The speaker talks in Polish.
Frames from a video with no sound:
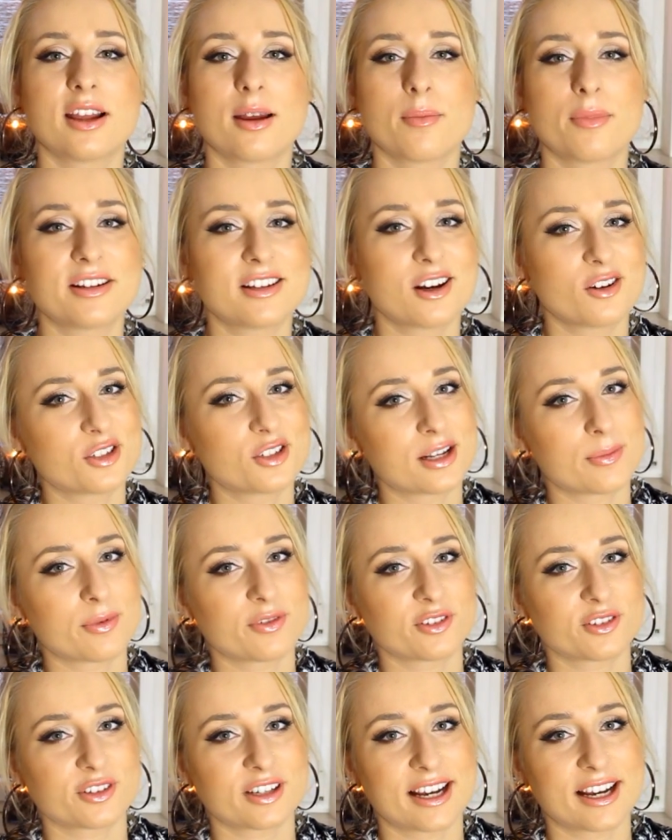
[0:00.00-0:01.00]
Będę chodzić na
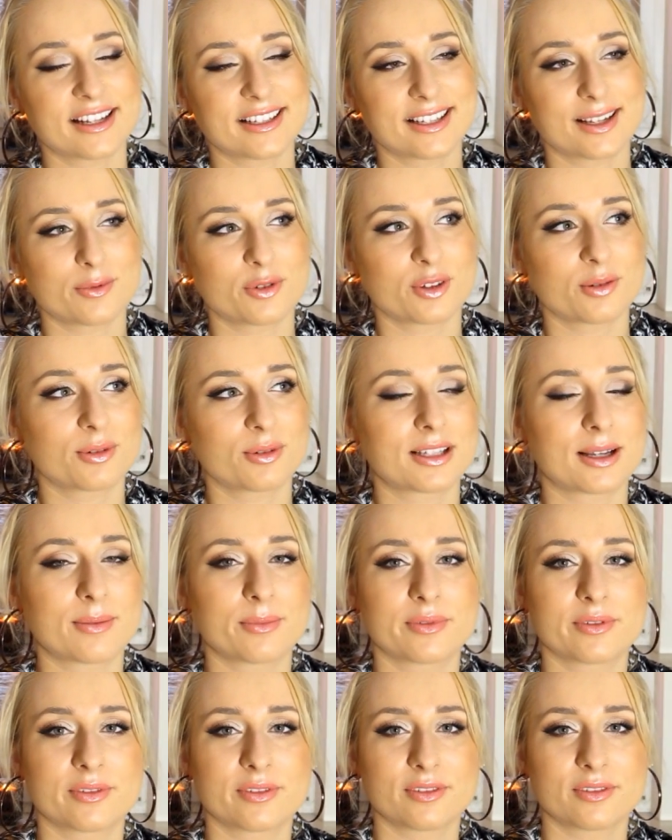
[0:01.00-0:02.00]
pewno do H&M, no bo tam
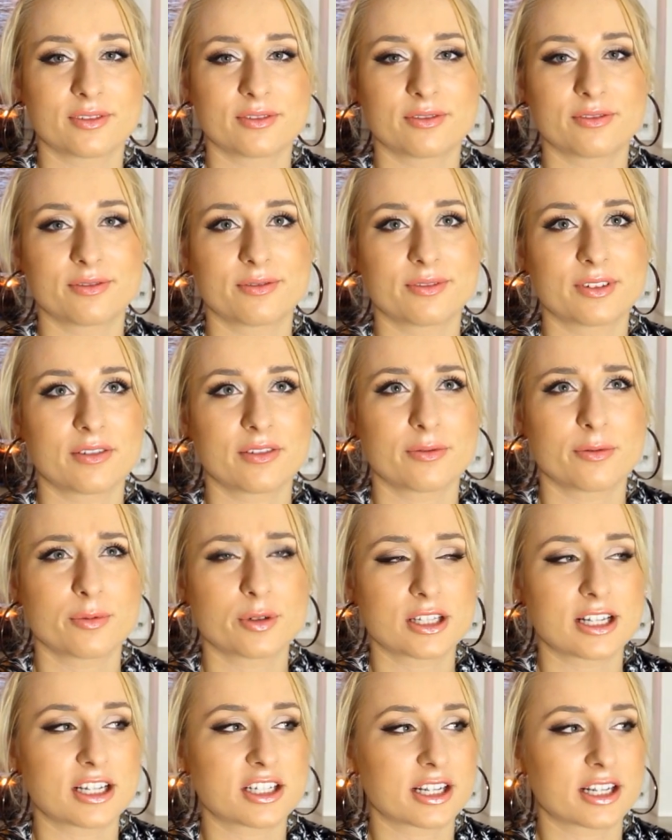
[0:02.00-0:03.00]
e, te
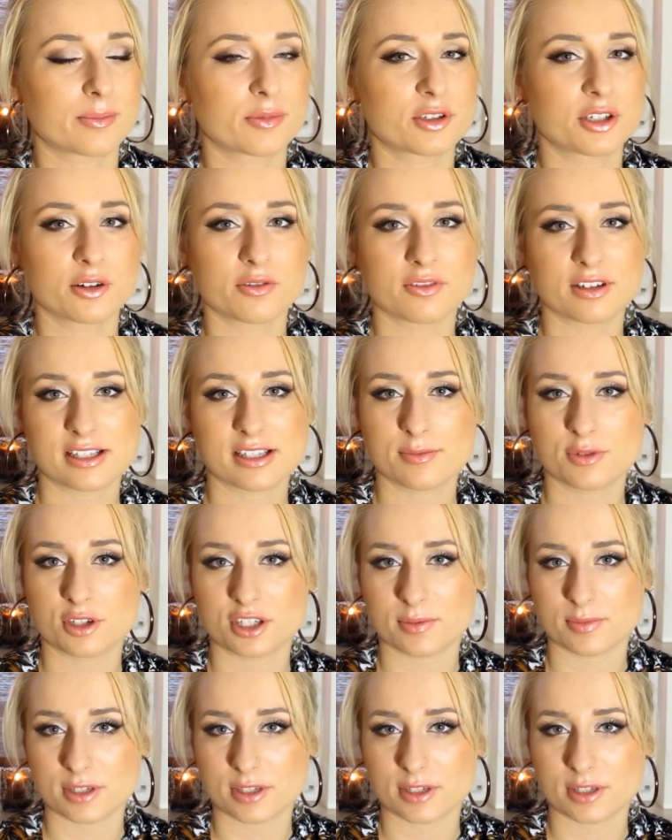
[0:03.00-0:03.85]
wyprzedaże jakby żyją własnym życiem.